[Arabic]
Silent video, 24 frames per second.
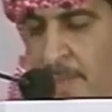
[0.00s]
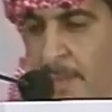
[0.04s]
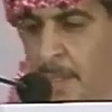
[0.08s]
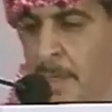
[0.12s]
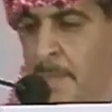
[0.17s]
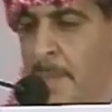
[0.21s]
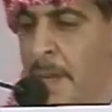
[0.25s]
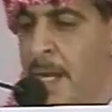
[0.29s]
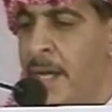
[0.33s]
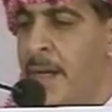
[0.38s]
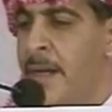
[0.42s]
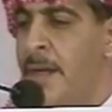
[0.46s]

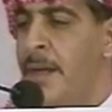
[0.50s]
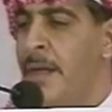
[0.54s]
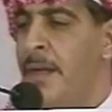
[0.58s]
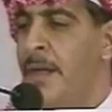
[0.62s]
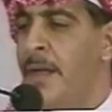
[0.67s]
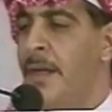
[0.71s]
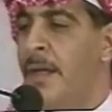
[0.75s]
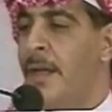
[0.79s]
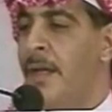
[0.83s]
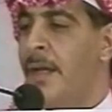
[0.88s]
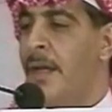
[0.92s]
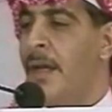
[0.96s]

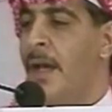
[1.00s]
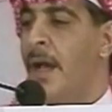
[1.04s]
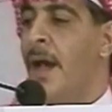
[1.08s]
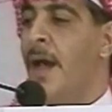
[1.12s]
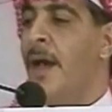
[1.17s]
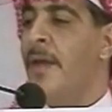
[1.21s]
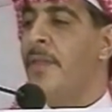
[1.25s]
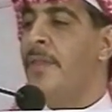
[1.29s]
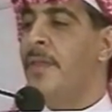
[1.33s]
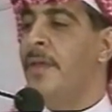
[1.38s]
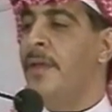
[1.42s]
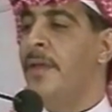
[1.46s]
لمن
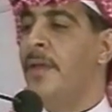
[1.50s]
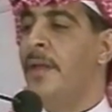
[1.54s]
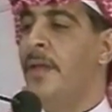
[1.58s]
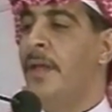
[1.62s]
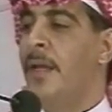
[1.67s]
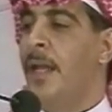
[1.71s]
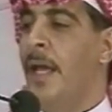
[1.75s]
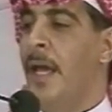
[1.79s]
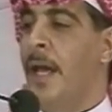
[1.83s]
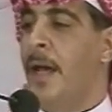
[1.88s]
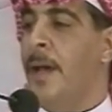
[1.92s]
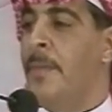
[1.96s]
هذه
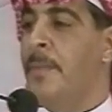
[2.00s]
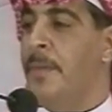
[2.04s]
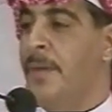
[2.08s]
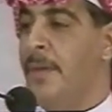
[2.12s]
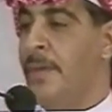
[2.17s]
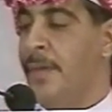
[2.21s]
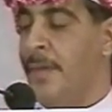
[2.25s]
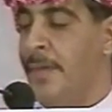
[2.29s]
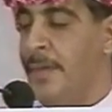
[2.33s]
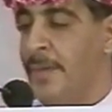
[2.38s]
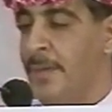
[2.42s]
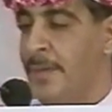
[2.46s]

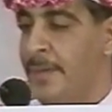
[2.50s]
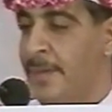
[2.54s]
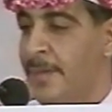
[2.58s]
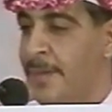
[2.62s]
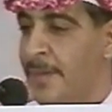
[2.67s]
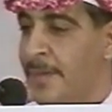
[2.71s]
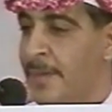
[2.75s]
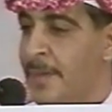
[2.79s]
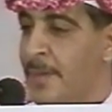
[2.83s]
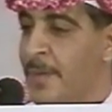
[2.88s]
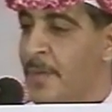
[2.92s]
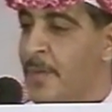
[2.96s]
الحبل
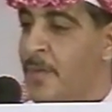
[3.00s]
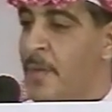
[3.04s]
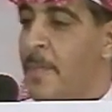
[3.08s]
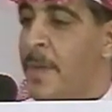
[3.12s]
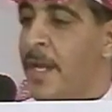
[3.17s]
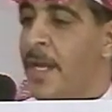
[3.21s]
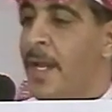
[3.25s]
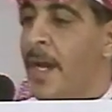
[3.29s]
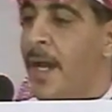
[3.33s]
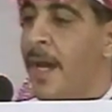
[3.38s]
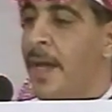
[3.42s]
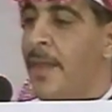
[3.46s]

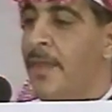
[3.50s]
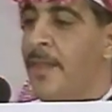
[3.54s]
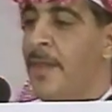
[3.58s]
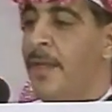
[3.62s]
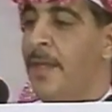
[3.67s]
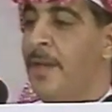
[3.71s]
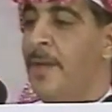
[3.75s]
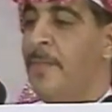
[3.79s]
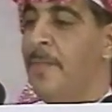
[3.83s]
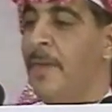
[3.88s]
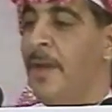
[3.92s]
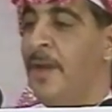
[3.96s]
ومن
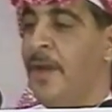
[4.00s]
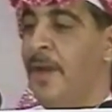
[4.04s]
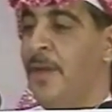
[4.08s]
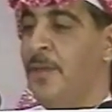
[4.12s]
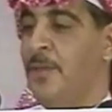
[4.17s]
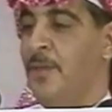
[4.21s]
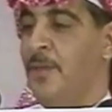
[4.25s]
هذه المرأة